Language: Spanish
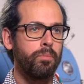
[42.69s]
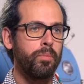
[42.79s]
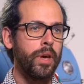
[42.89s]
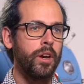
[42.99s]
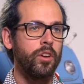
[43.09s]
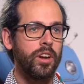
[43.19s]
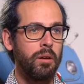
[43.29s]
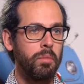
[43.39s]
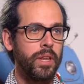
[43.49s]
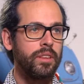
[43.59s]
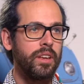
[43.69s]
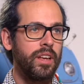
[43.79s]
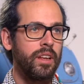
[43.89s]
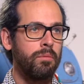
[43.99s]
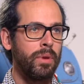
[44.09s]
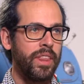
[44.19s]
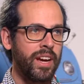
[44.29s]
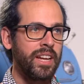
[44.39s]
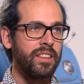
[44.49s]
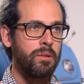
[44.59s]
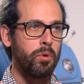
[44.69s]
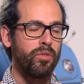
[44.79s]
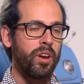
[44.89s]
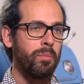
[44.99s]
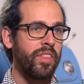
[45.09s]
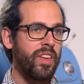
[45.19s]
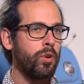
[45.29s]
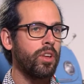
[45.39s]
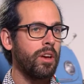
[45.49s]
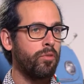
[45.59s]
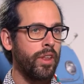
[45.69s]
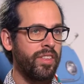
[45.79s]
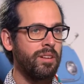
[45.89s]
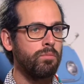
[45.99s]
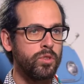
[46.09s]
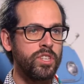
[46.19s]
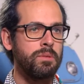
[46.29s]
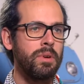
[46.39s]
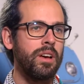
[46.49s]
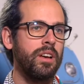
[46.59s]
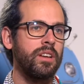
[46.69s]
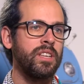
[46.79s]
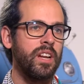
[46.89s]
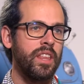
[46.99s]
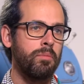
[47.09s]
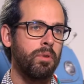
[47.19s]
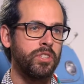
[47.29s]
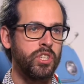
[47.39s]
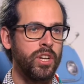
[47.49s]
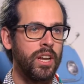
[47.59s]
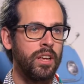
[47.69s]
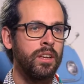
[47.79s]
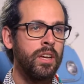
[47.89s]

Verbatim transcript: pero realmente me decanté por farmacia porque ofrecían muchísimas salidas profesionales.